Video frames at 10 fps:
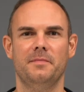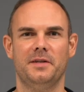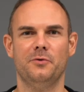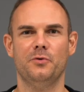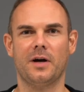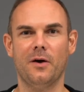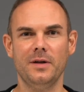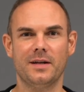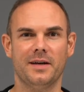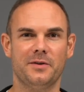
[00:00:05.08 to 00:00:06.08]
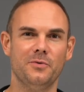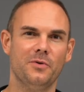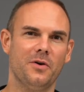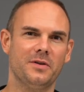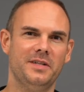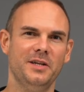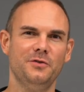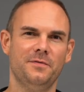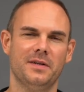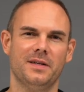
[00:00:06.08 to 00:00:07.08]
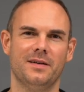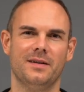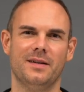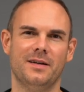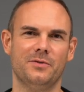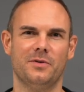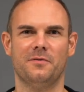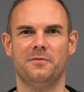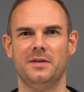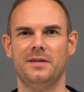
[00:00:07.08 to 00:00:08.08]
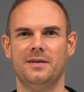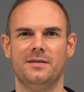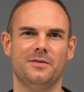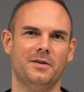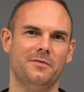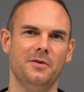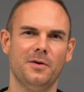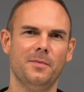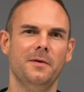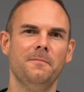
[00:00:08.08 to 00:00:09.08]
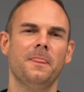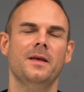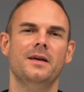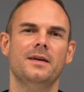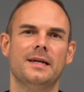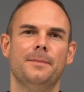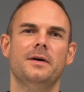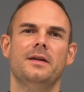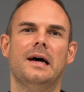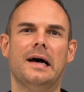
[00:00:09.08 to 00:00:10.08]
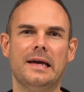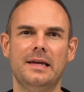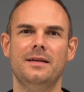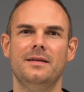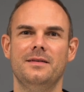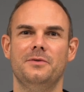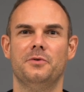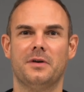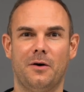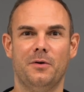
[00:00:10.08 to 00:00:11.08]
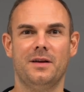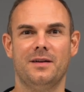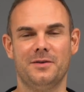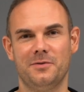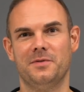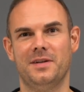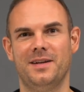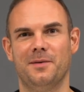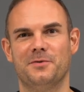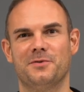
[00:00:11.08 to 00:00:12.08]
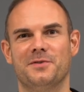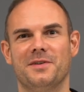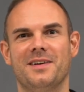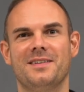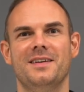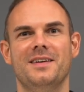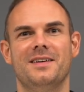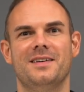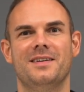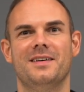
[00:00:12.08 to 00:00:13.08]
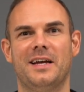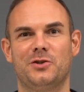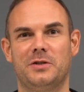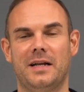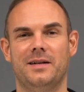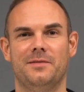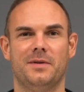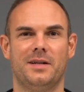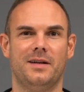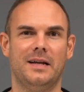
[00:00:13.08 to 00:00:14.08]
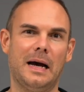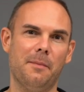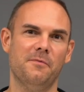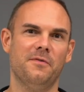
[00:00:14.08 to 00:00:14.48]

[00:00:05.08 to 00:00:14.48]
Mit den Hydraulikleitungen oder auch Dash-Fittingen genannt oder Fittinger oder wie auch immer, kann man eigene Hydraulikleitungen, wie der Name schon sagt, äh, erstellen. Man kann am